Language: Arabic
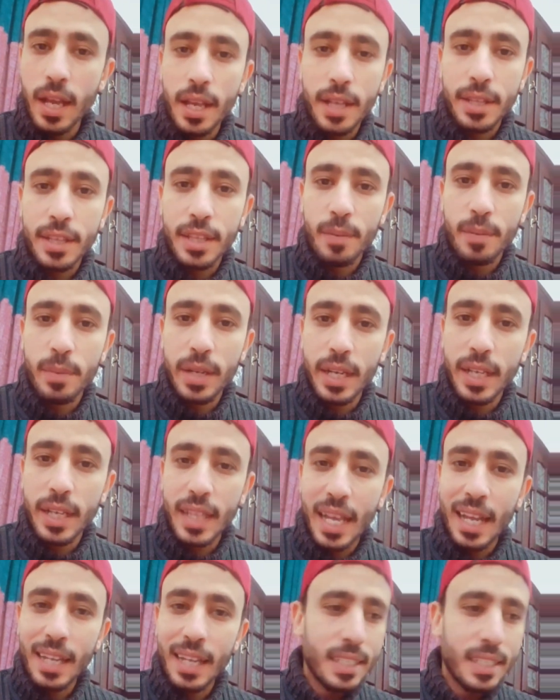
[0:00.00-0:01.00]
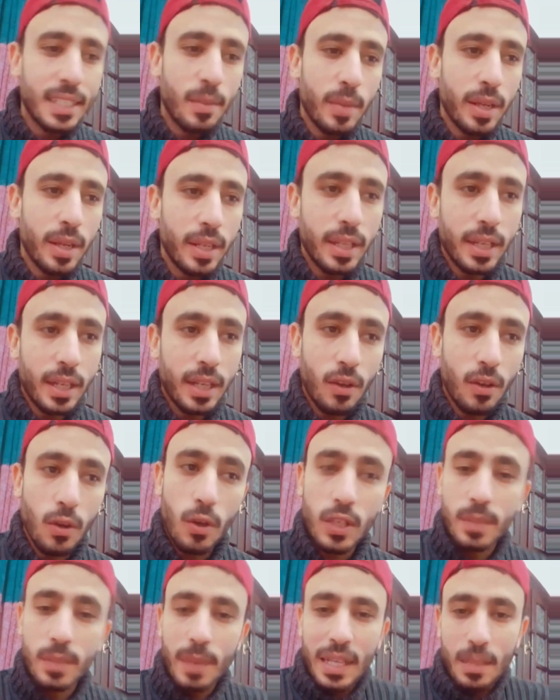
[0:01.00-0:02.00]
اتدربكت على الزمالك،
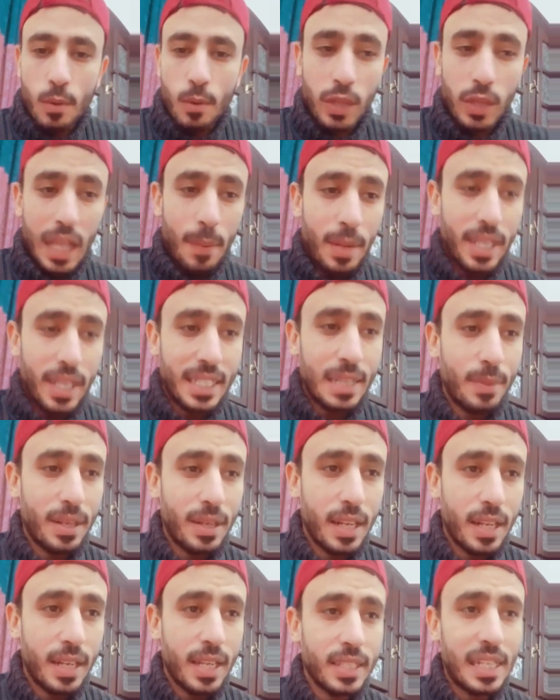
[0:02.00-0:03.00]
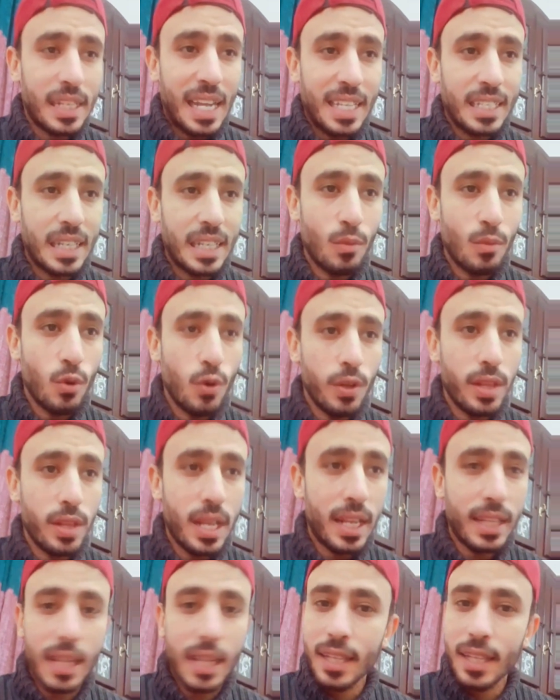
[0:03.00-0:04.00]
خلاص بعد ما كنت عامل حساب ان انا نازل عايز اجيب جون
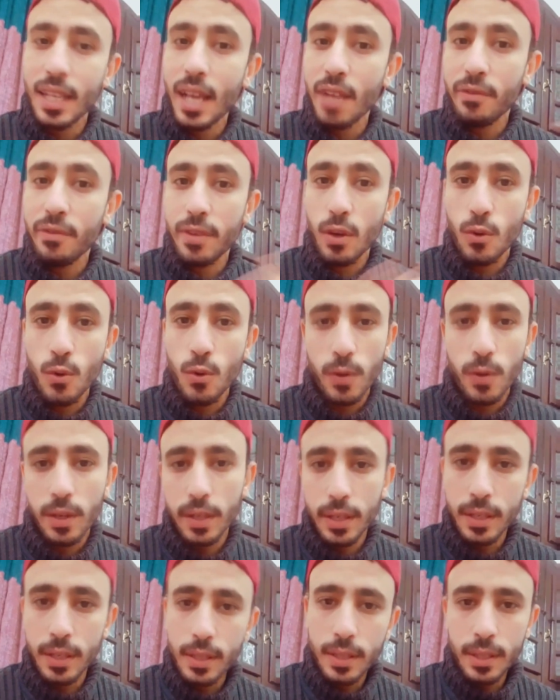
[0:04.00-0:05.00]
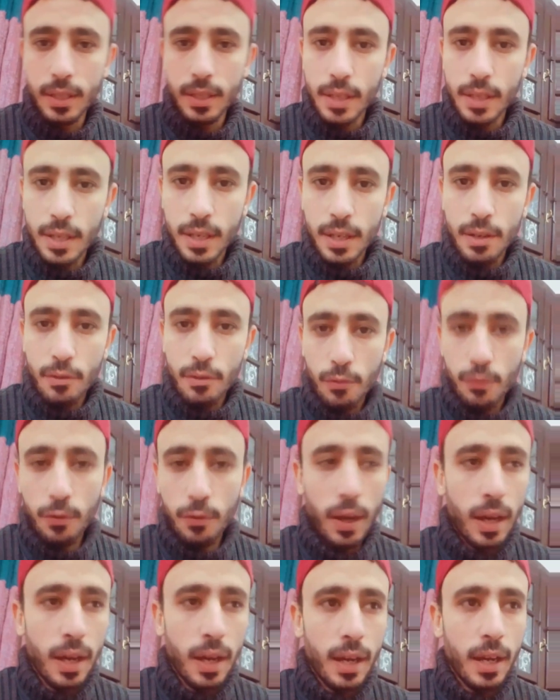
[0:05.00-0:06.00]
لا ده دخل فيها جون.
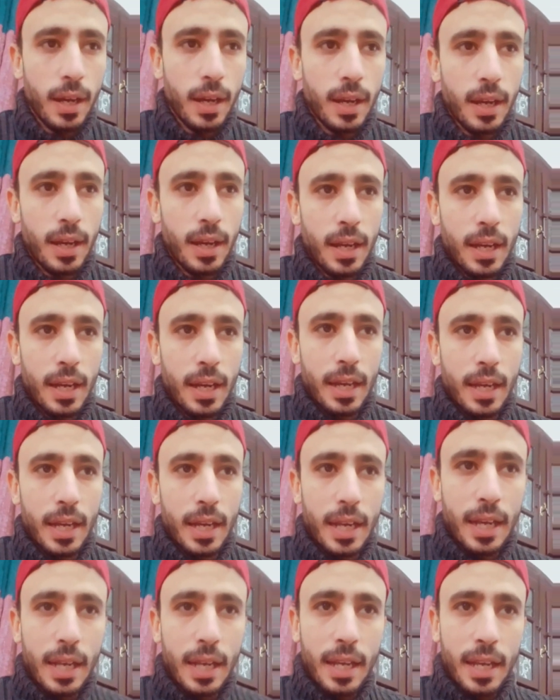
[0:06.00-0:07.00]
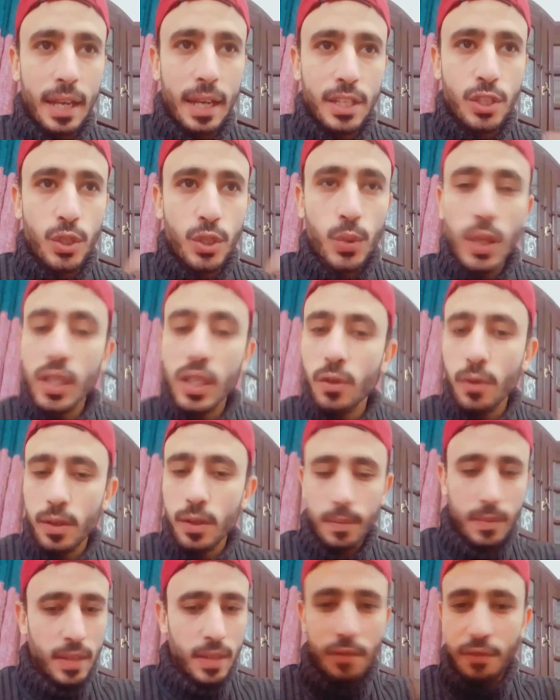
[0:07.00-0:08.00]
ف جوزوالدو
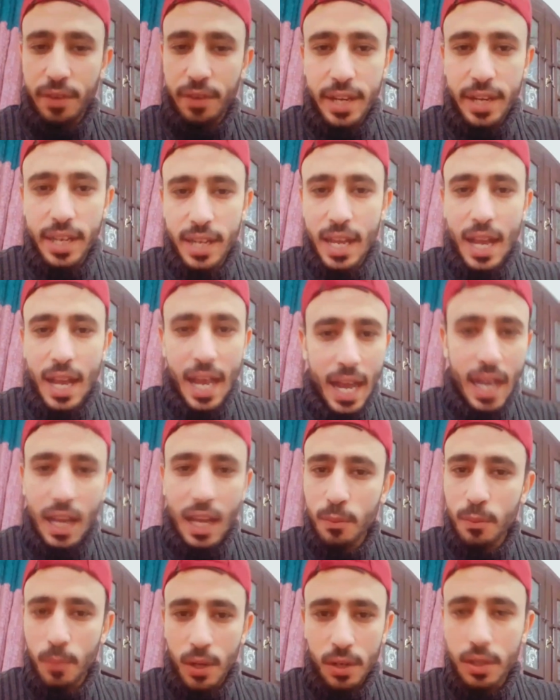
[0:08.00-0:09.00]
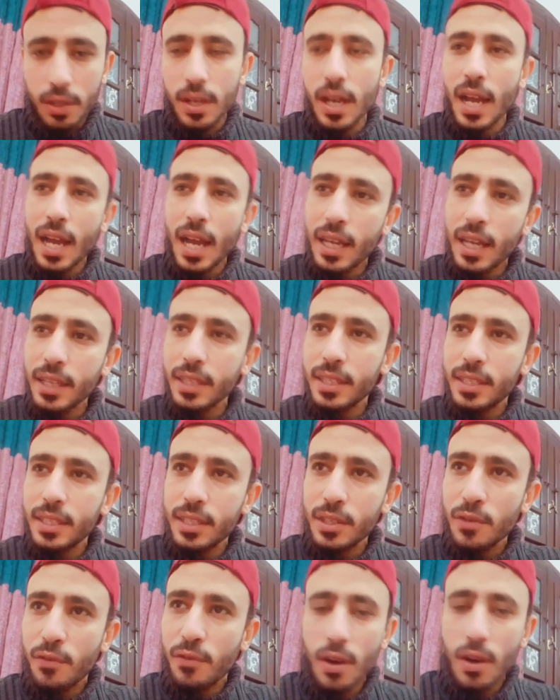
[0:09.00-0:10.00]
فيريرا قعد بره قعد
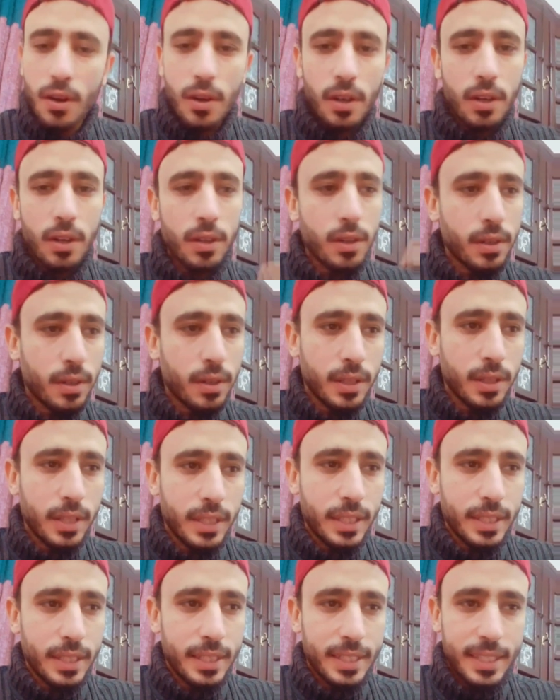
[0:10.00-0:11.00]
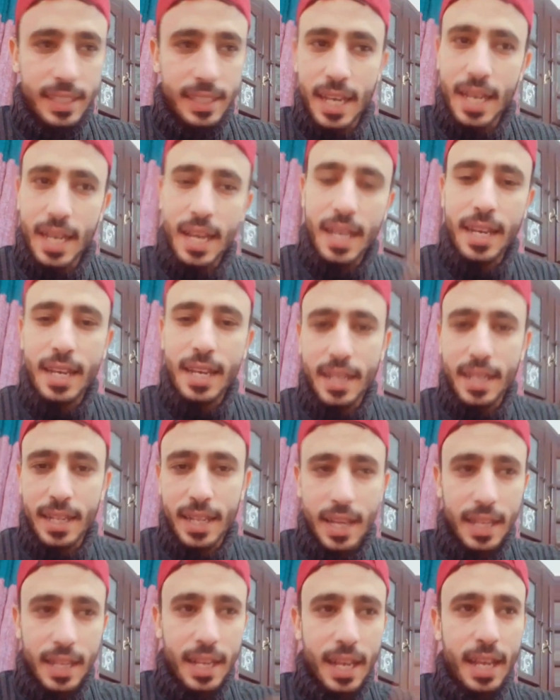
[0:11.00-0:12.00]
يفكر ازاي
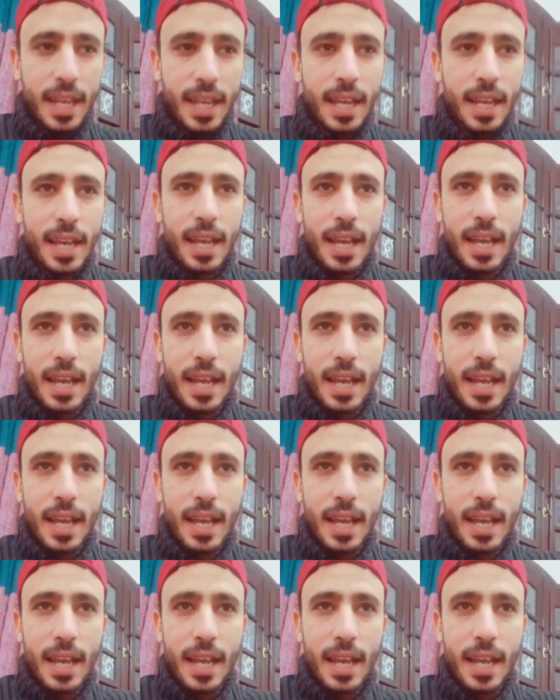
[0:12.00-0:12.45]
ان انا